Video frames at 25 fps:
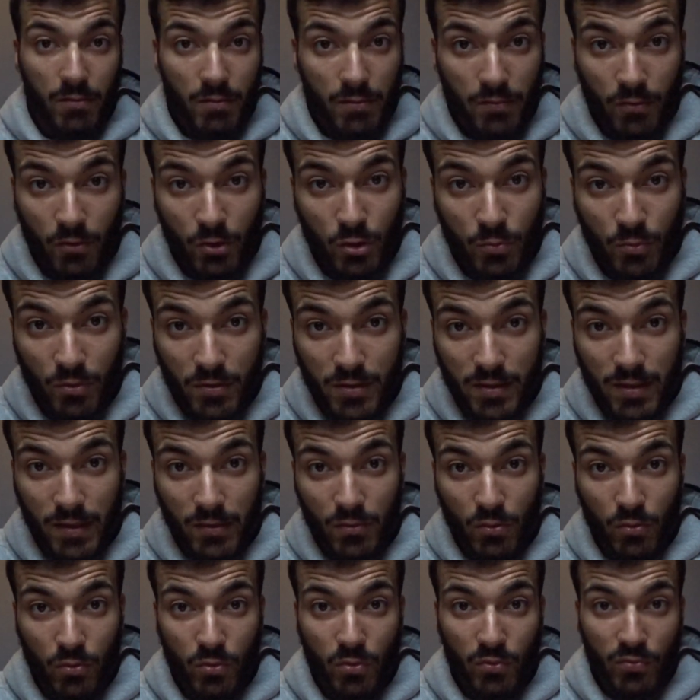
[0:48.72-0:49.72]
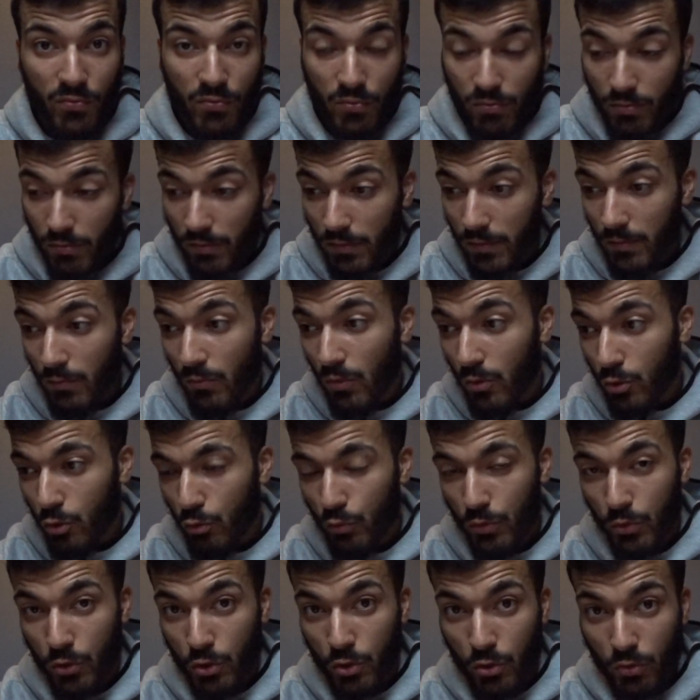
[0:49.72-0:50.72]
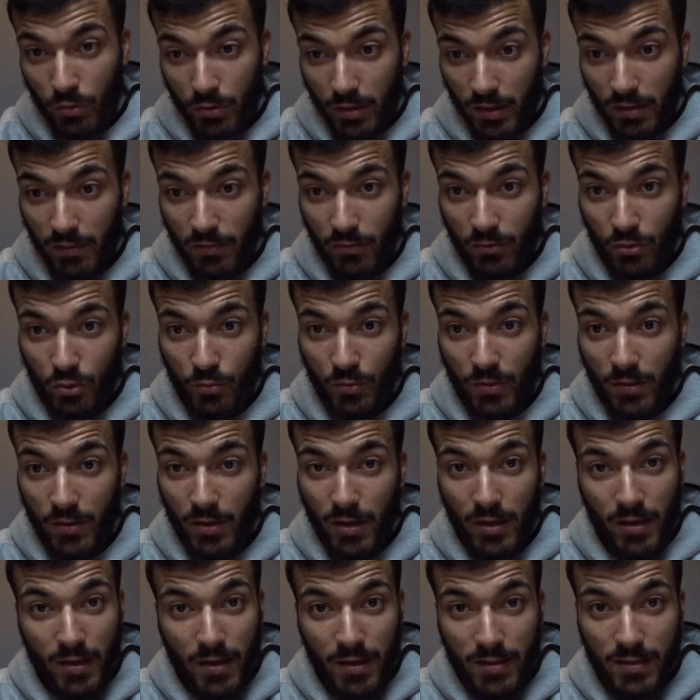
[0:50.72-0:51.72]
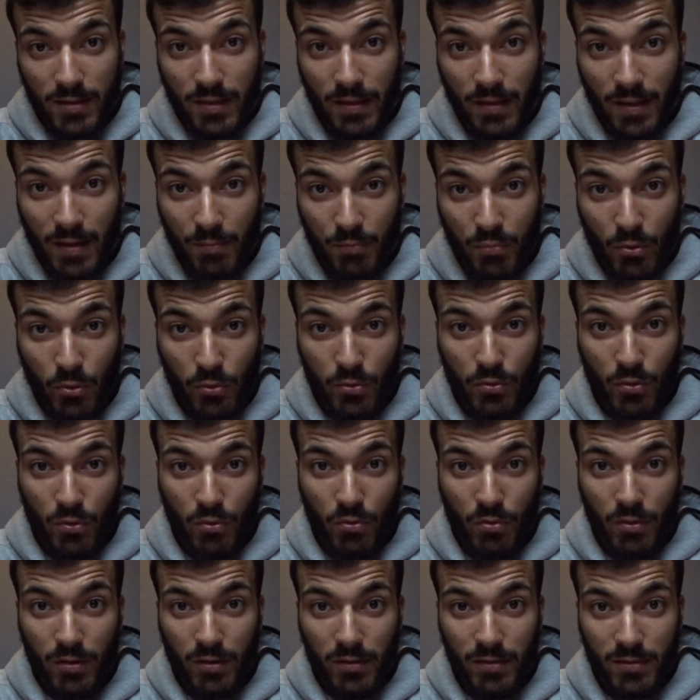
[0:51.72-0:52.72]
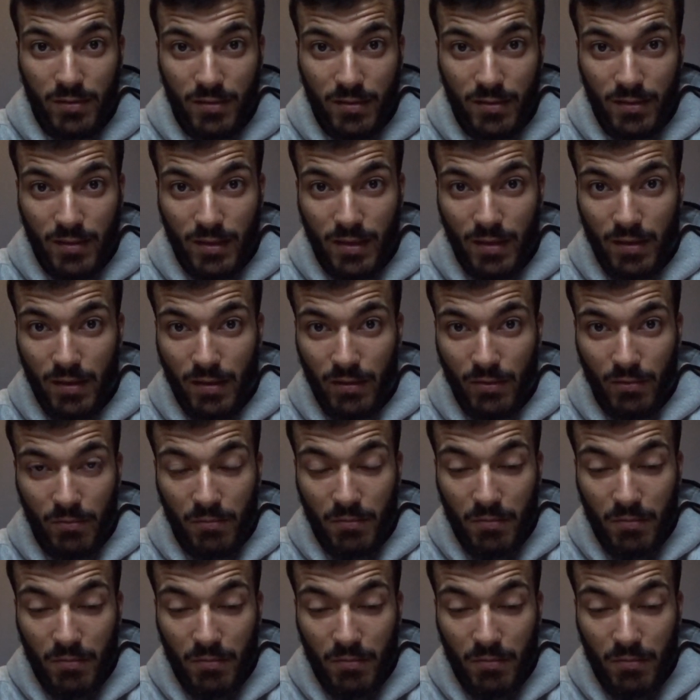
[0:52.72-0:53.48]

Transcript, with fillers: Franchement, c'est un truc de fou. Moi, je suis choqué, franchement. C'est n'importe quoi. C'est.